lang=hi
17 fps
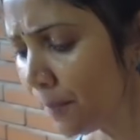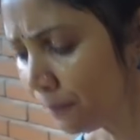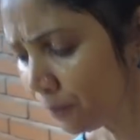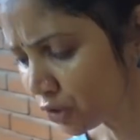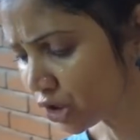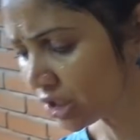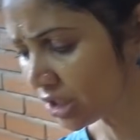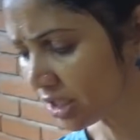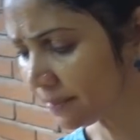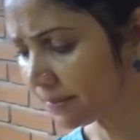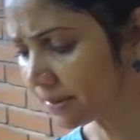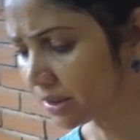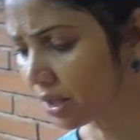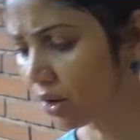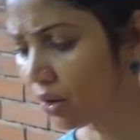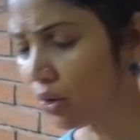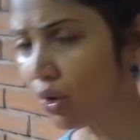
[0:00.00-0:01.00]
मुझे ये
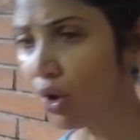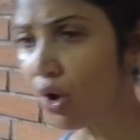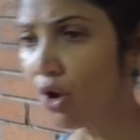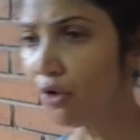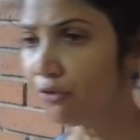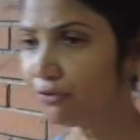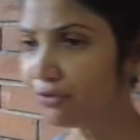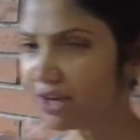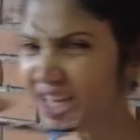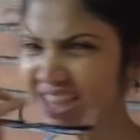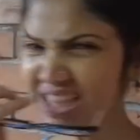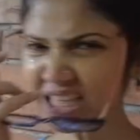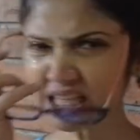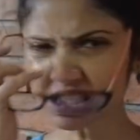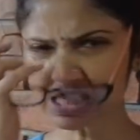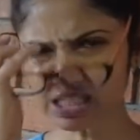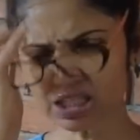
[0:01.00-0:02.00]
बताओ व्रत
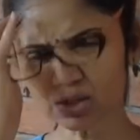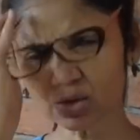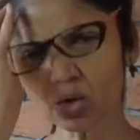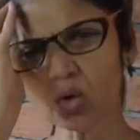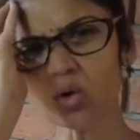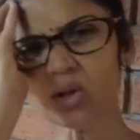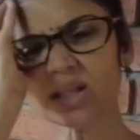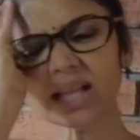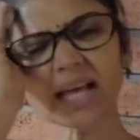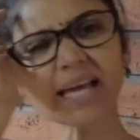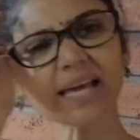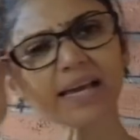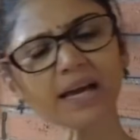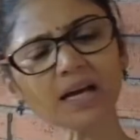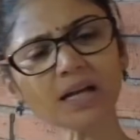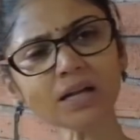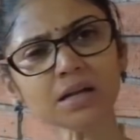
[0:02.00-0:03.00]
किस दिन खोलना है
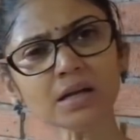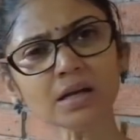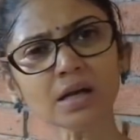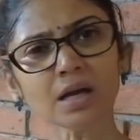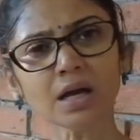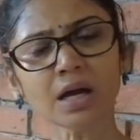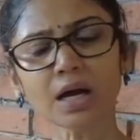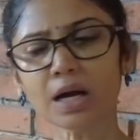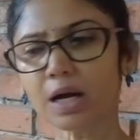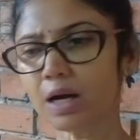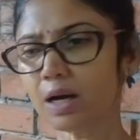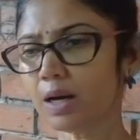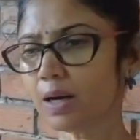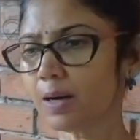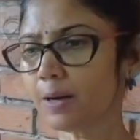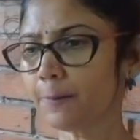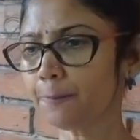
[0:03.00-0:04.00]
यार
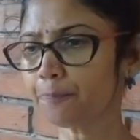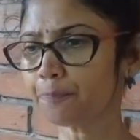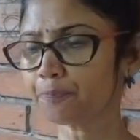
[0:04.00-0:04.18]
आ,